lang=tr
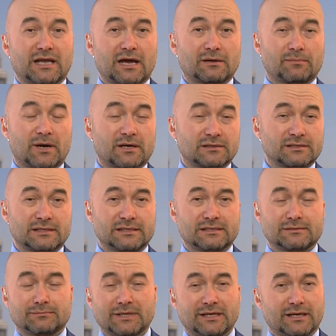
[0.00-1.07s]
diğer bazı
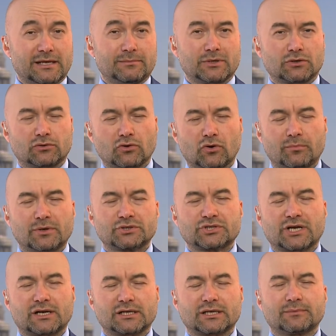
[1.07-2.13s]
isimler Amy
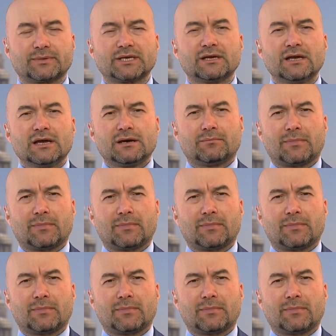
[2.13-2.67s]
Klobuchar gibi